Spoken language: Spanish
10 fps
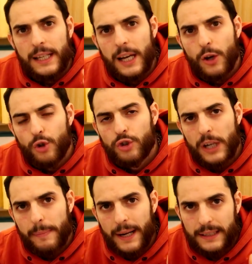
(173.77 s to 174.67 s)
Y la
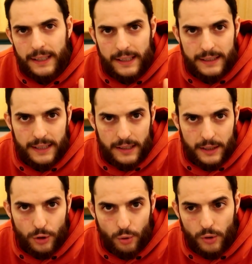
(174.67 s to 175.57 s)
contraparte de esta
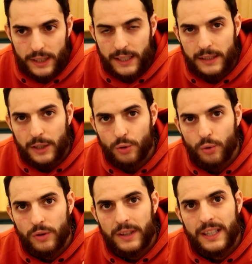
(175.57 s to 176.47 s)
actitud, esta
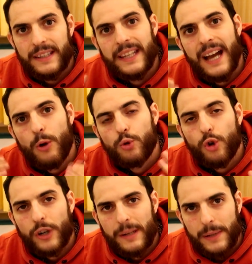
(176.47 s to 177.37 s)
actitud de
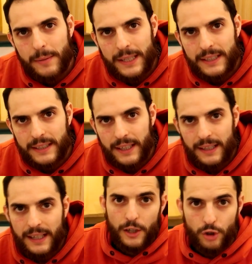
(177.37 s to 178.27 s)

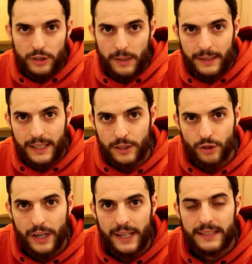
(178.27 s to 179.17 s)
autorreprimirse, no saber
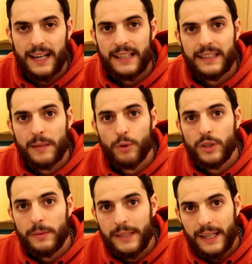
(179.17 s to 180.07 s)
gestionar esa alta
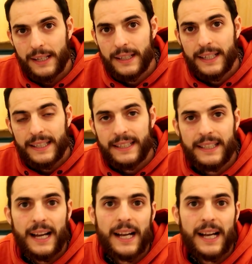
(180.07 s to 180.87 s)
emotividad y